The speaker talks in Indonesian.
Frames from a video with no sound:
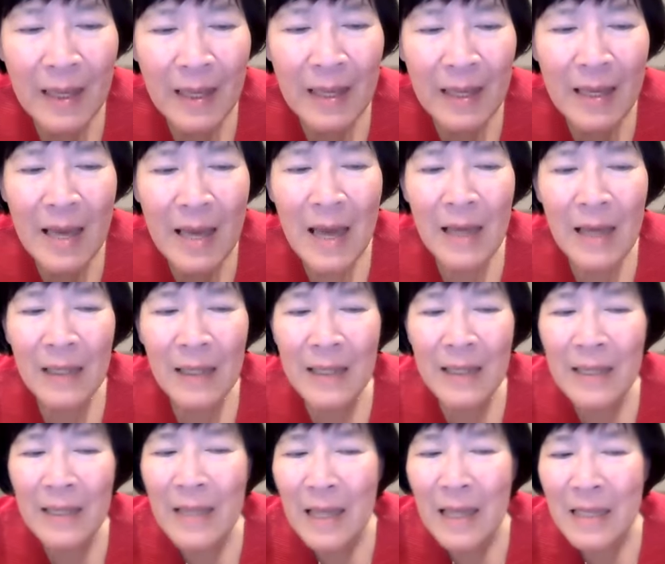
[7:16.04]
Ya,
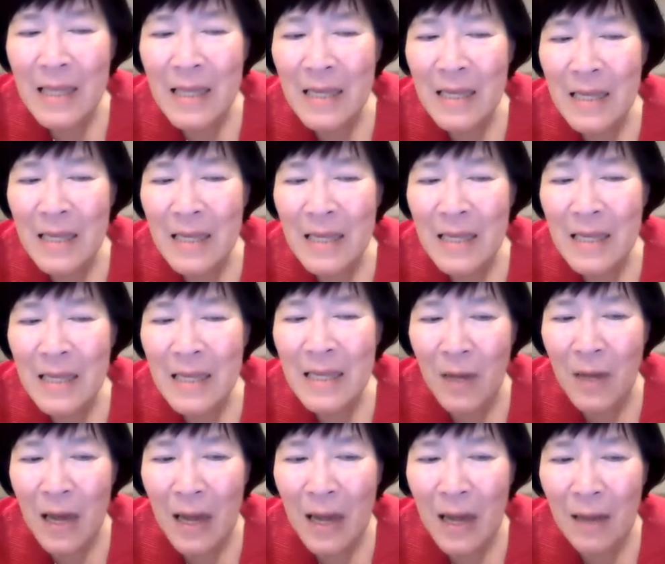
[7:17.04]
kita di sini
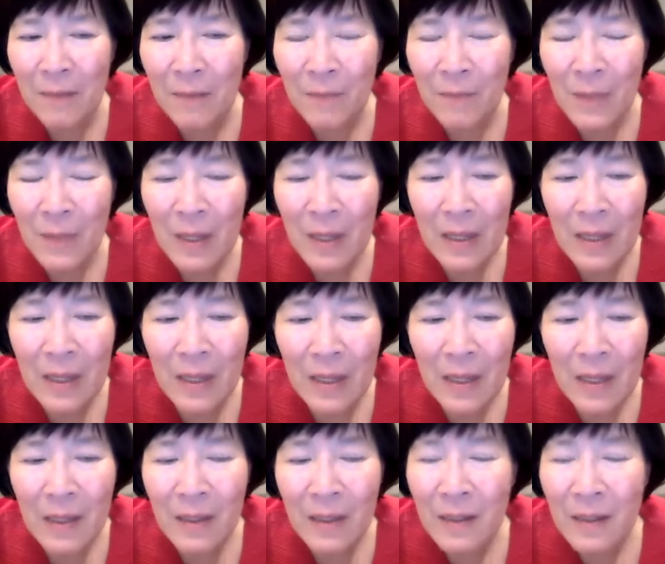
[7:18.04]
juga
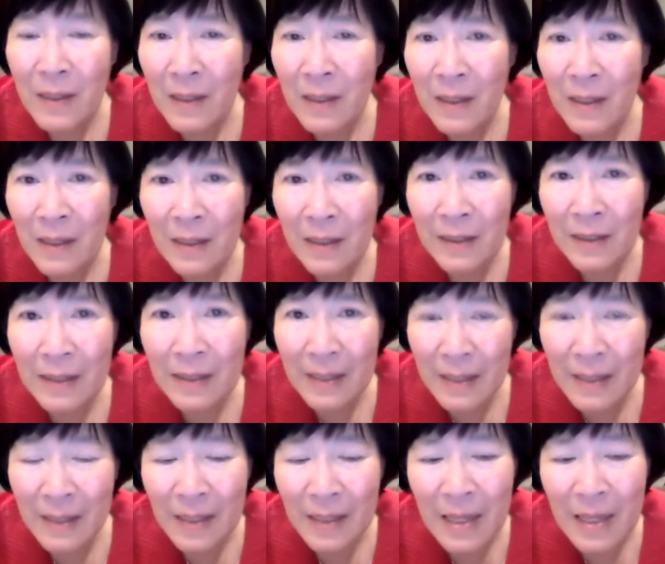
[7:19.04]
eh,
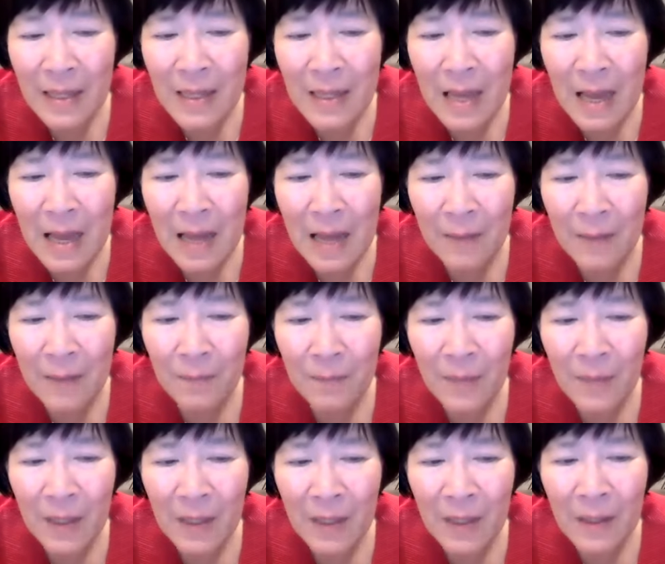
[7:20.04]
tidak
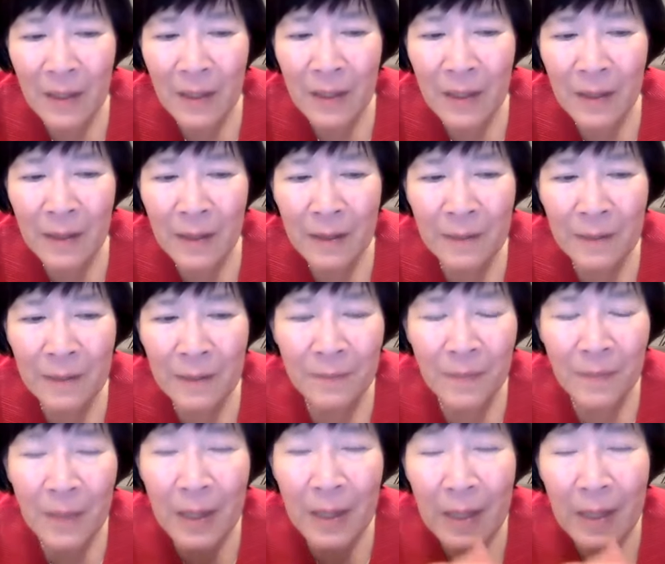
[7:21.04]
eh,
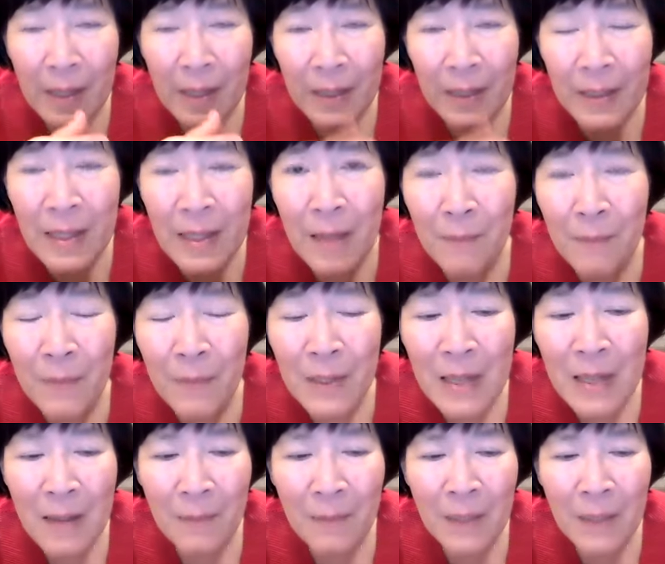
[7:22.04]
tidak
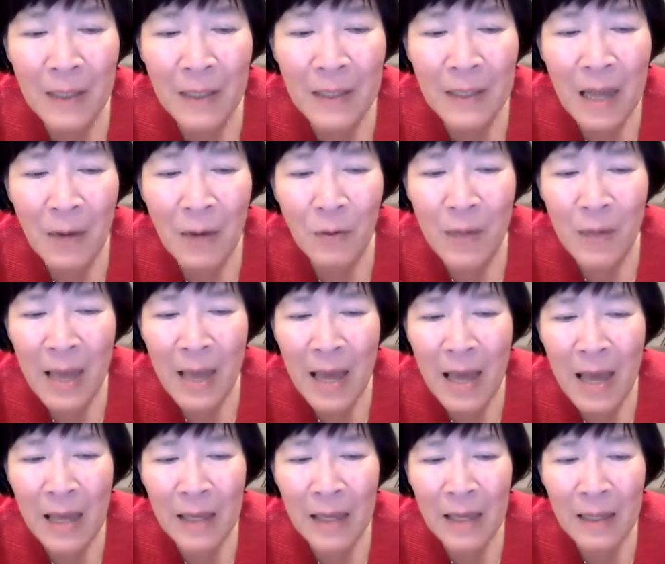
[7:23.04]
pernah mengetahui
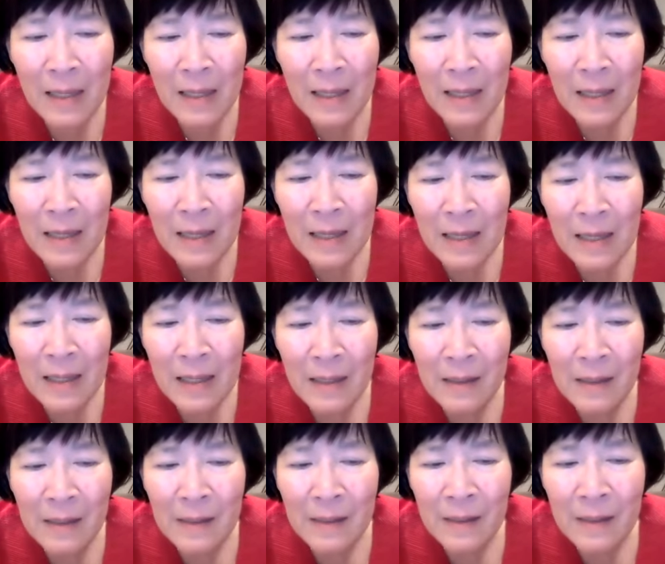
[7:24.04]
ya
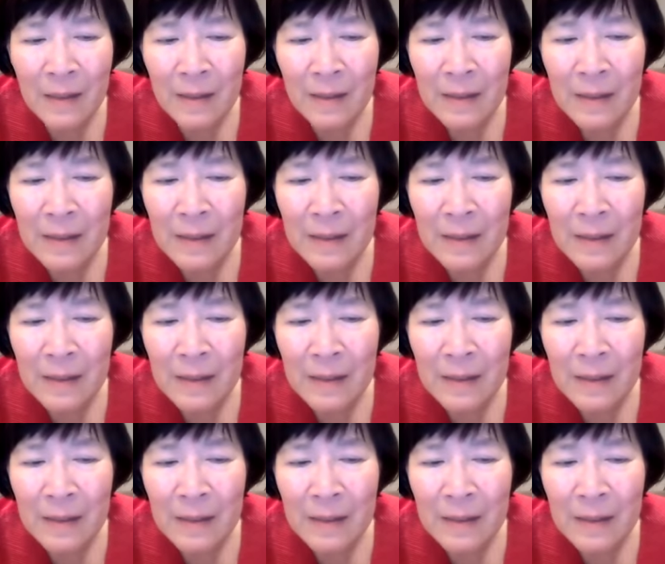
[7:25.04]
eh,